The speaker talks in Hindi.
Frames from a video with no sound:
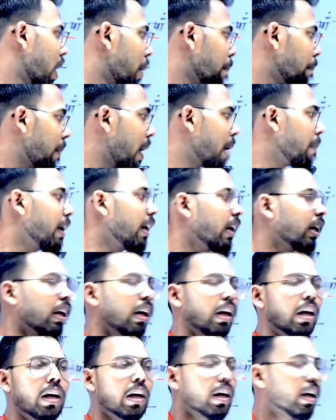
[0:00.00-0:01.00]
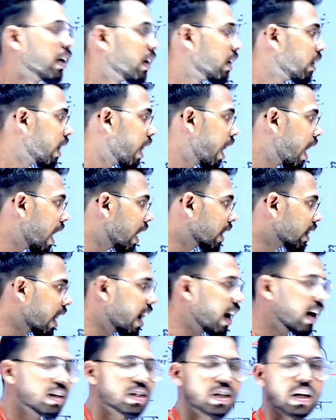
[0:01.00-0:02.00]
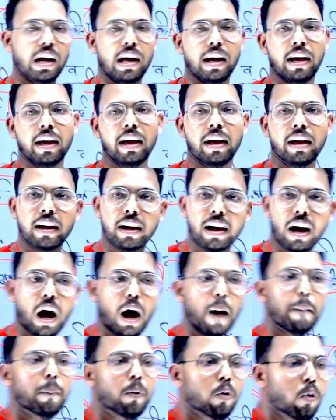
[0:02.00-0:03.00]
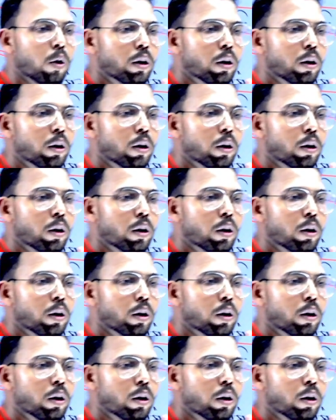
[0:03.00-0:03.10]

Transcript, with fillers: भवन की आधारशिला है आपको